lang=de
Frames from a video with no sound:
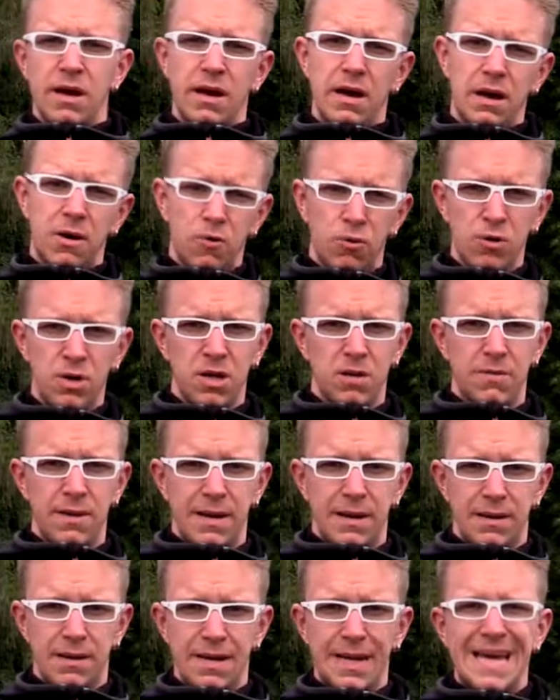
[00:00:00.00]
erkundet
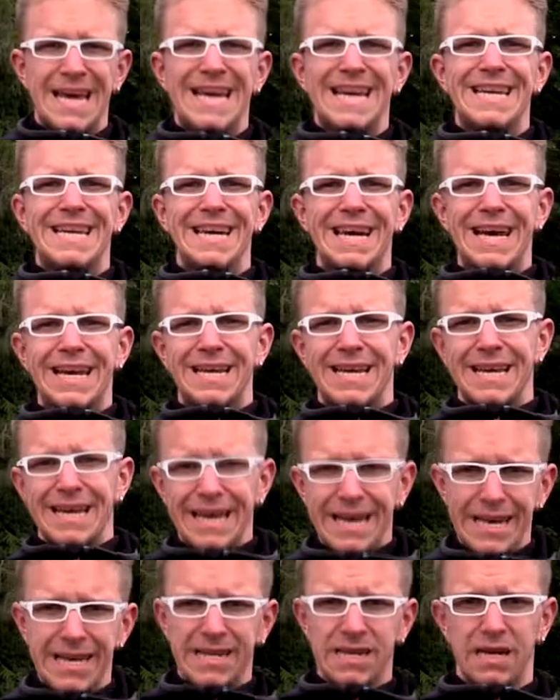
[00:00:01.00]
werden. Direkt
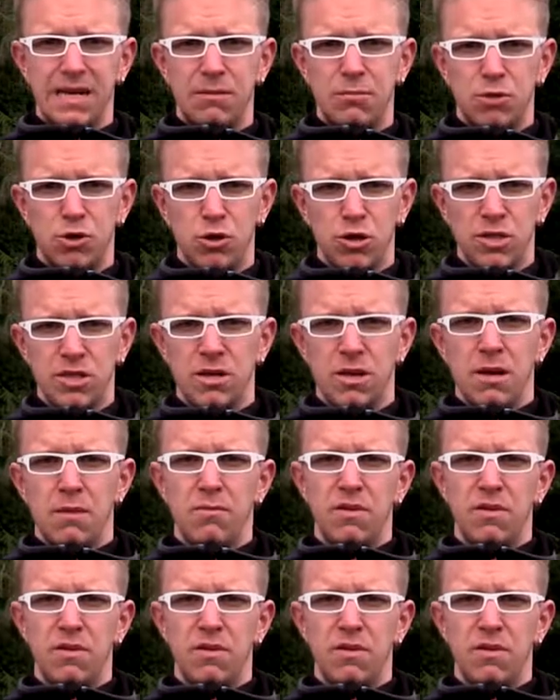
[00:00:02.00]
hinter dem Schloss